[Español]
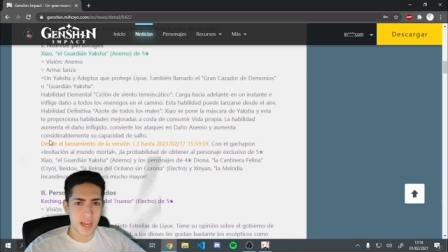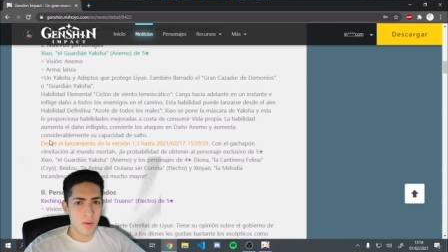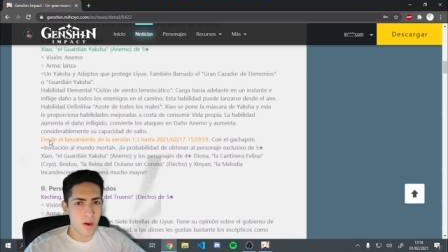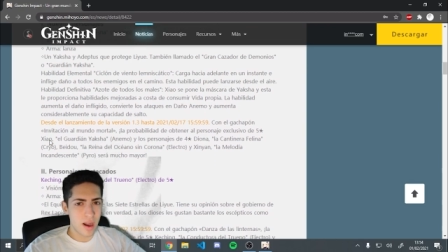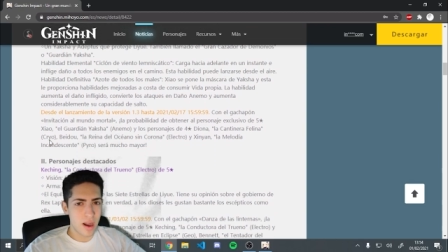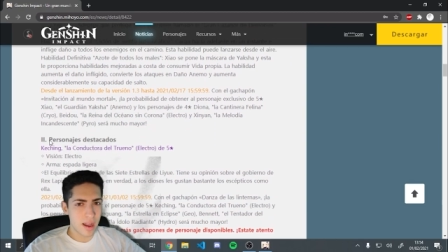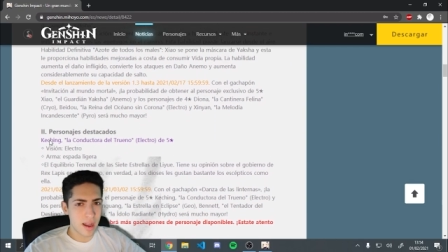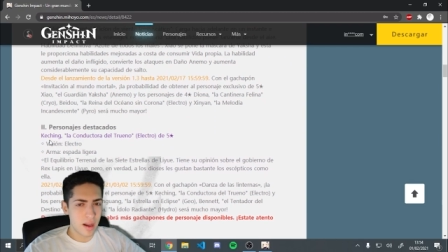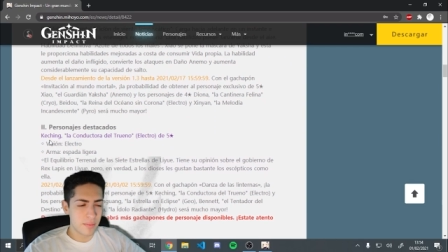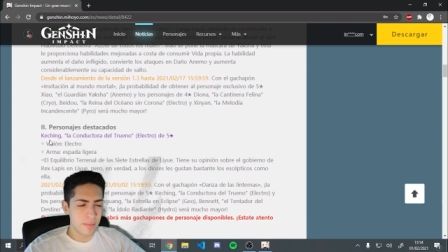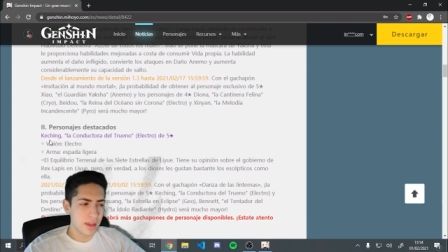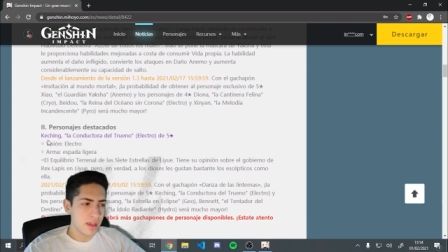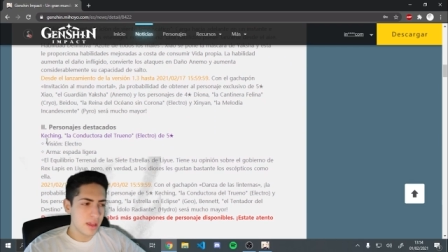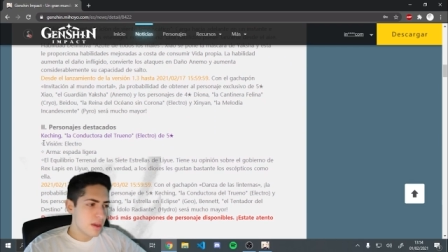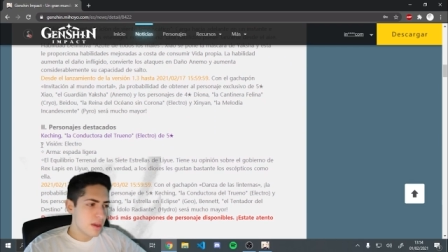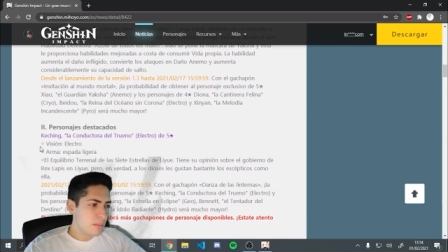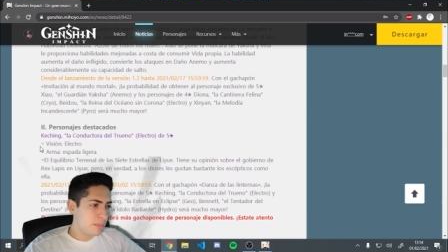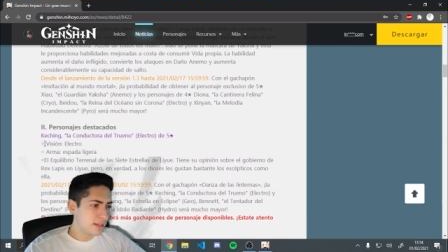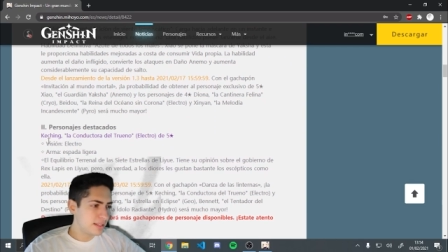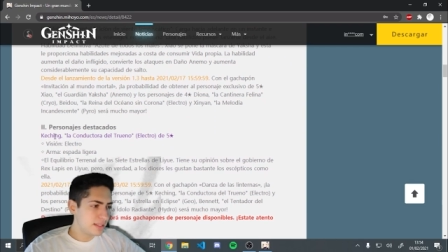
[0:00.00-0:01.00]
acabe,
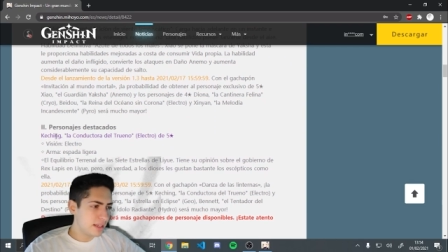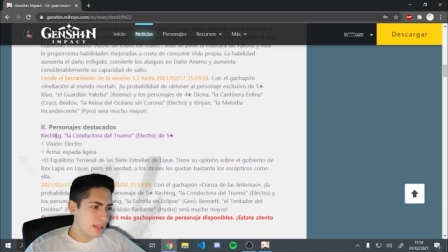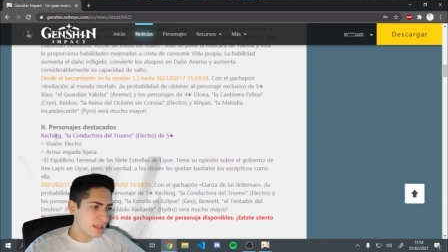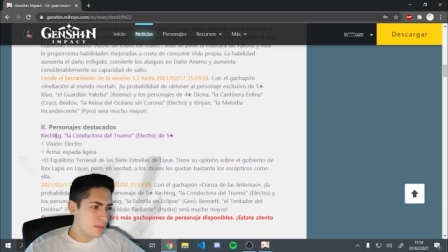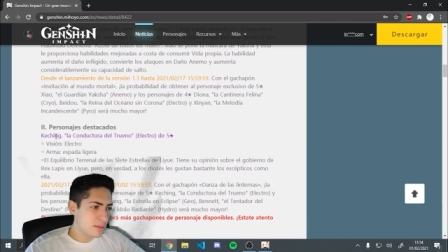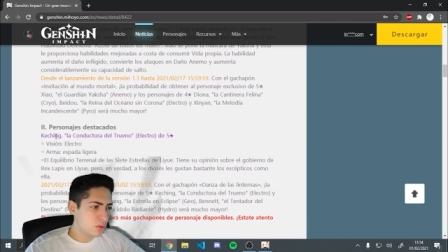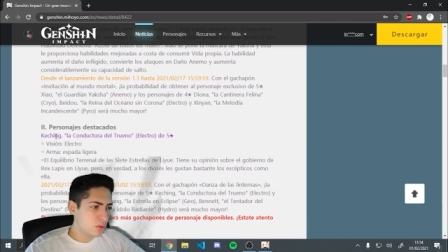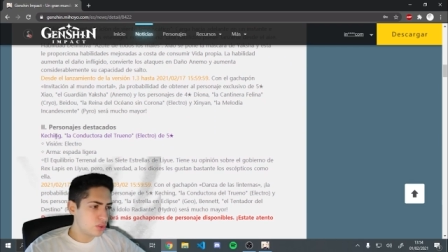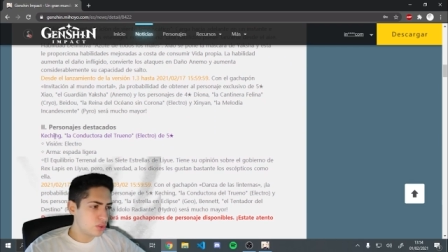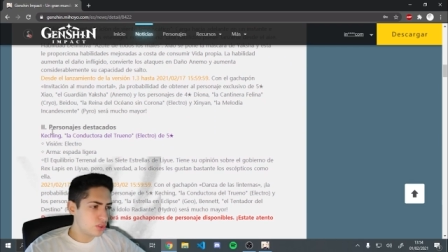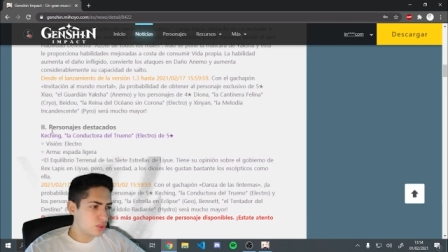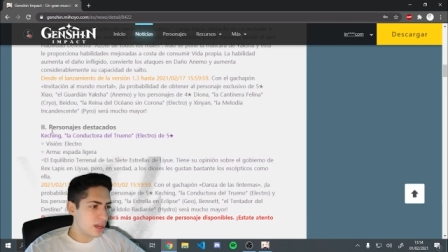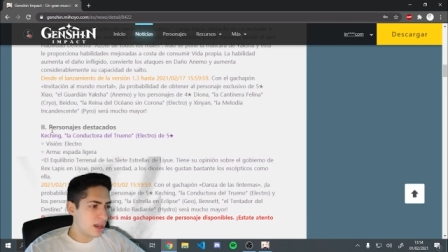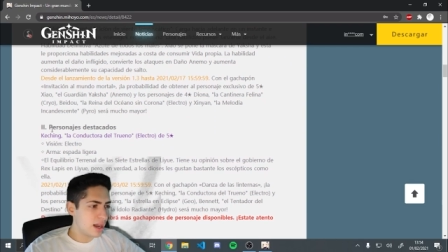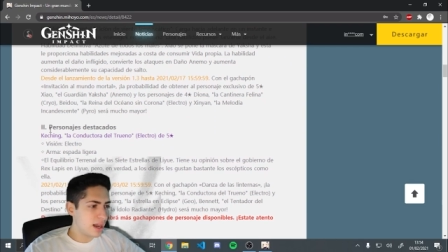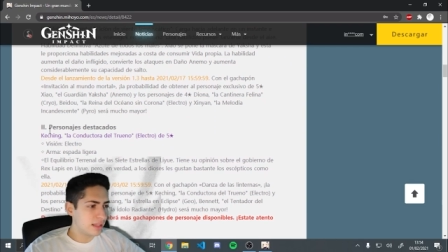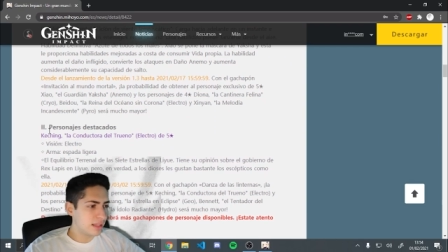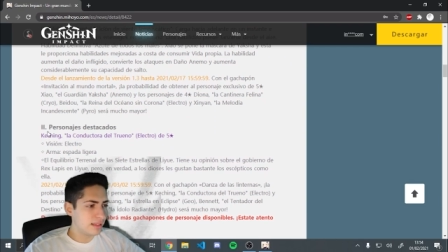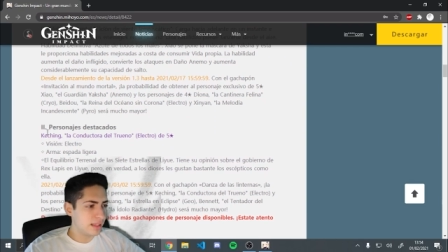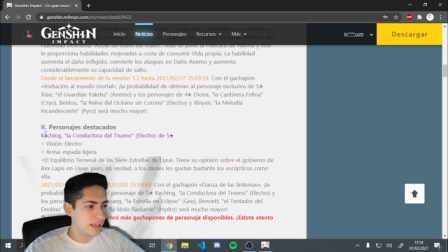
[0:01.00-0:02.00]
pasaremos
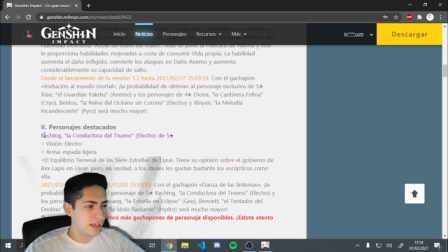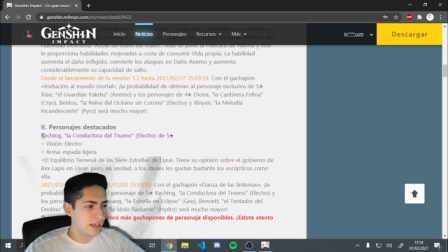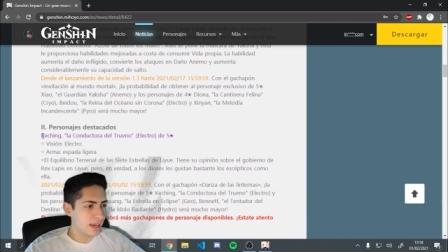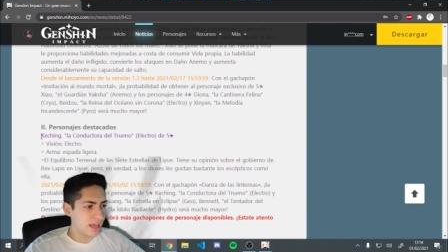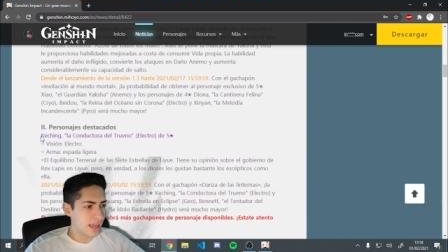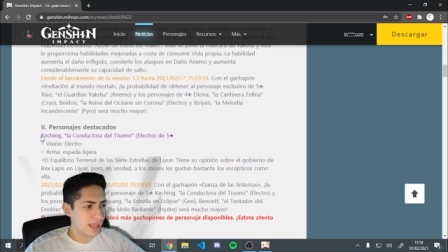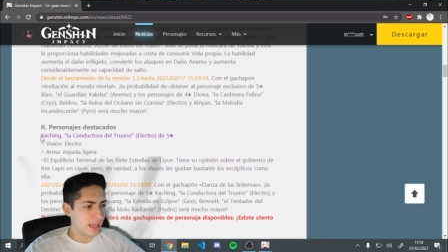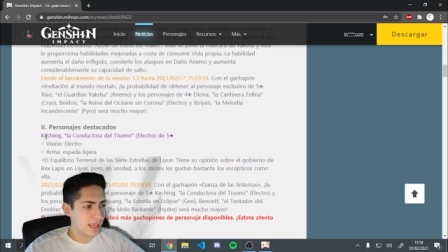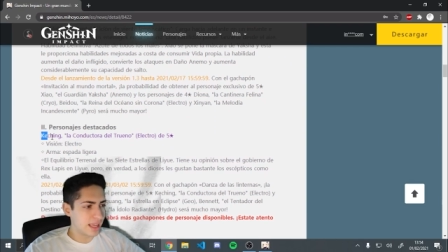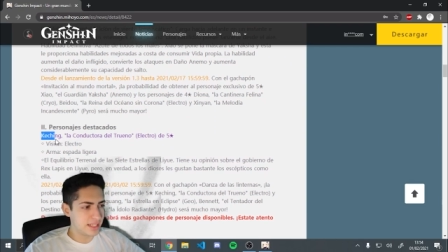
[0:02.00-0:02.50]
a tener a